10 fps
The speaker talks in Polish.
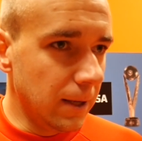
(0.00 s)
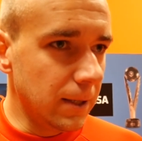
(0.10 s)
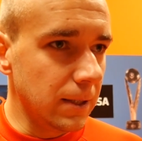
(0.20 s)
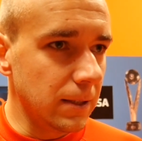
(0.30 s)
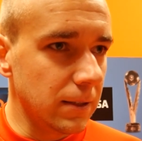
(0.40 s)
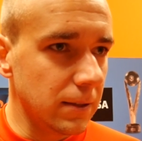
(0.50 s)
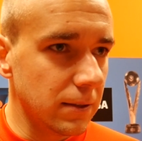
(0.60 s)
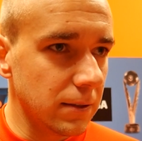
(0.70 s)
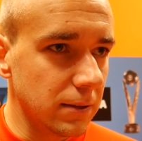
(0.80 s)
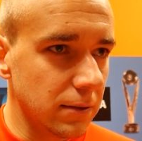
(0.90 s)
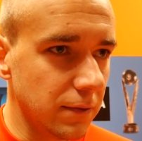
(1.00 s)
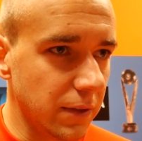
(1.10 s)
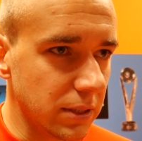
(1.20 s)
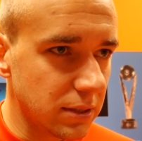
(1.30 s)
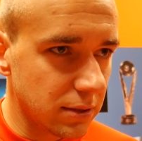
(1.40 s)
Yy,
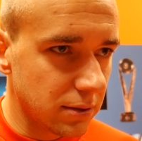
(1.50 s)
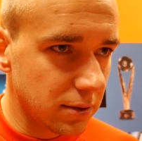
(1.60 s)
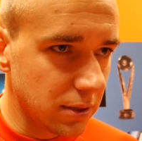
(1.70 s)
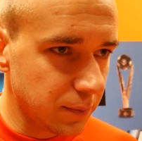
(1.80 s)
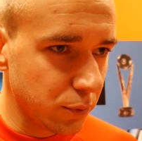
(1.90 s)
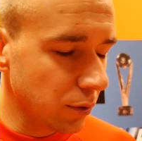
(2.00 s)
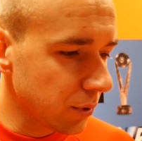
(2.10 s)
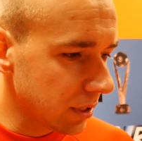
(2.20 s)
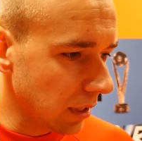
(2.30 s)
więc zespół dobrze